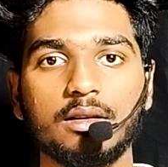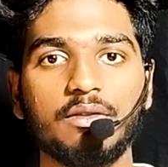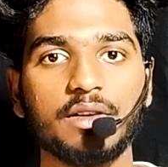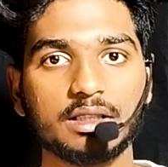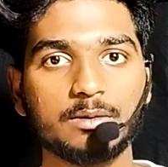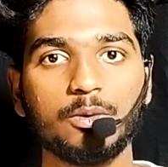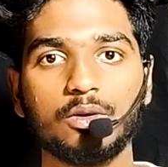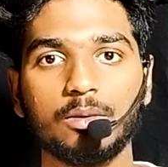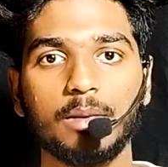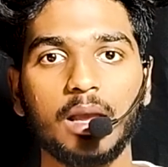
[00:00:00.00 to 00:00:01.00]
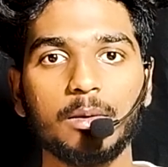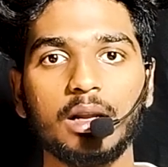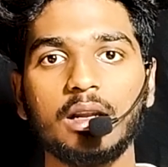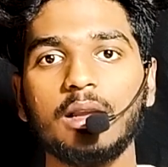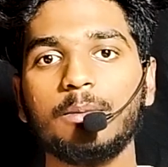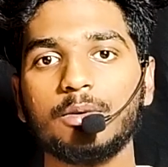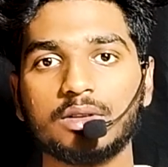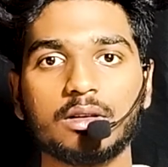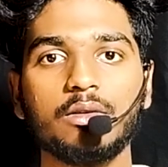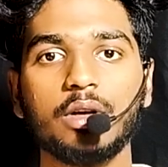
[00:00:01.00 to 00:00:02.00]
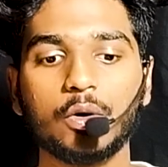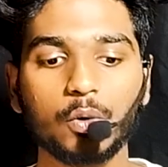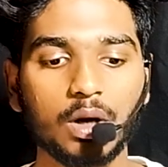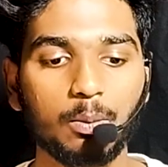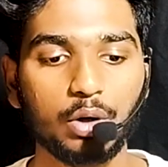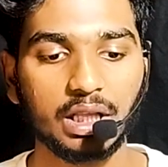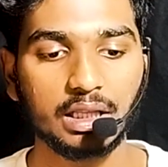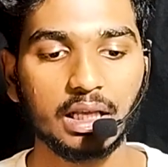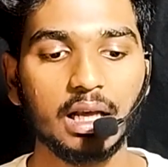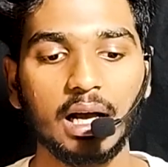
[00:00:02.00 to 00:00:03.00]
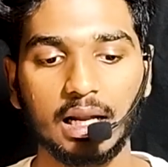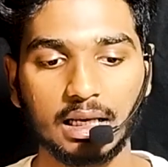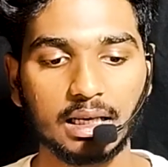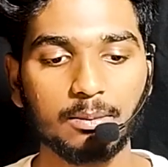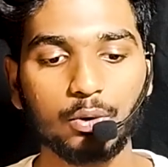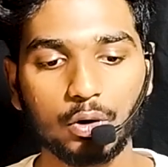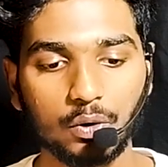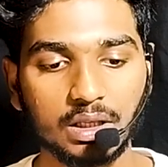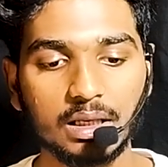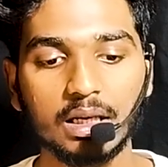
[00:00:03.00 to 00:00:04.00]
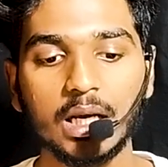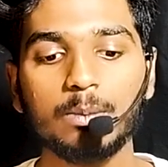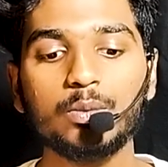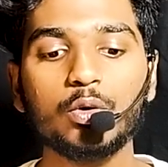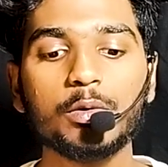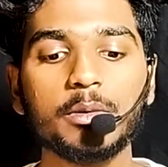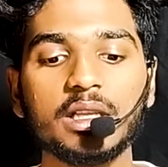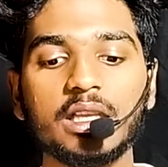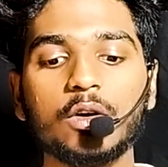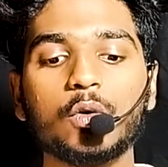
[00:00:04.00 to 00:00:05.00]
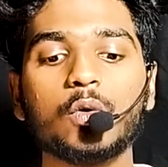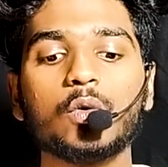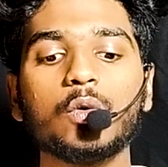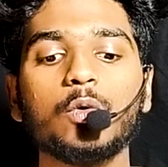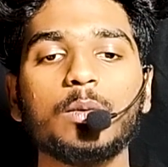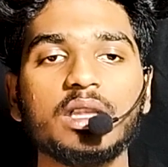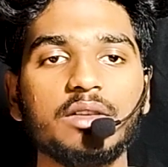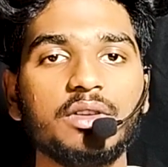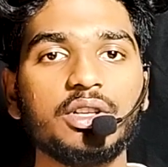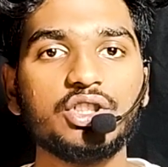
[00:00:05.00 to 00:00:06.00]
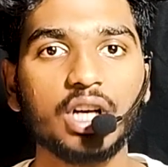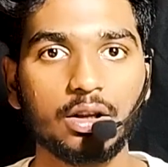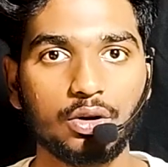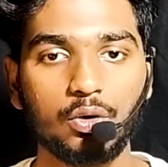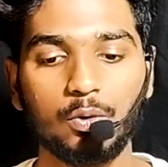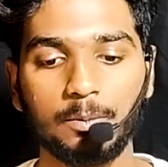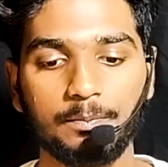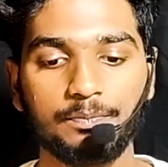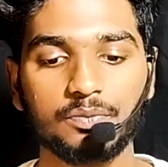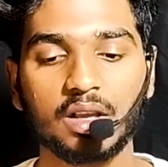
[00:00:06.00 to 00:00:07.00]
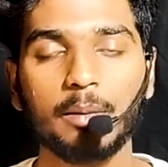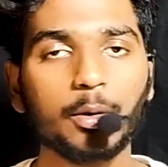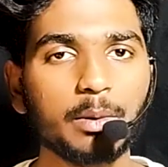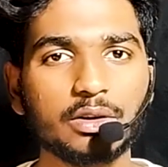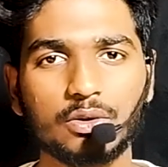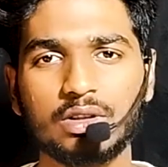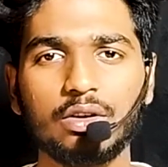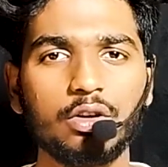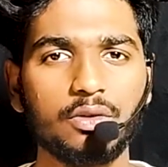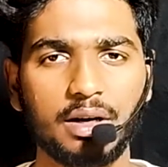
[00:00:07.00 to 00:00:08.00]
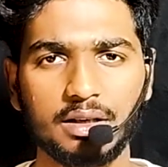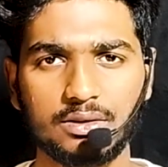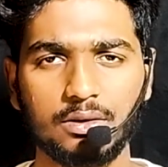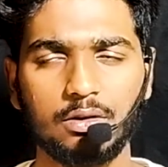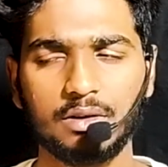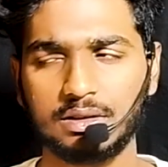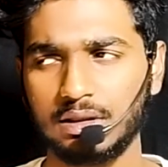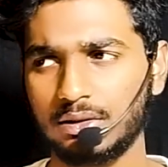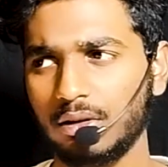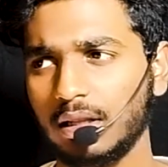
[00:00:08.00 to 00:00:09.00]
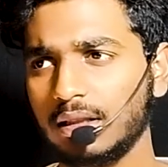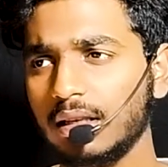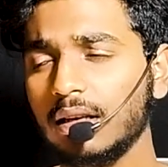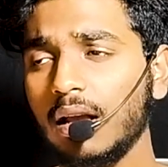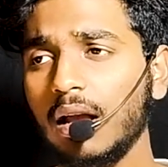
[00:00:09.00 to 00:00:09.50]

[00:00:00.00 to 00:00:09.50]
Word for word: ద ఫస్ట్ బుక్ బైబిల్ అనే పుస్తకం ఎక్కువగా అమ్ముడైంది అలాగే మూడవది భూమి మీద ఎక్కువ మంది విద్యార్థులు ఇప్పుడు మనం చూస్తాం యూనివర్సిటీస్ యూనివర్సిటీస్లో వెళ్తే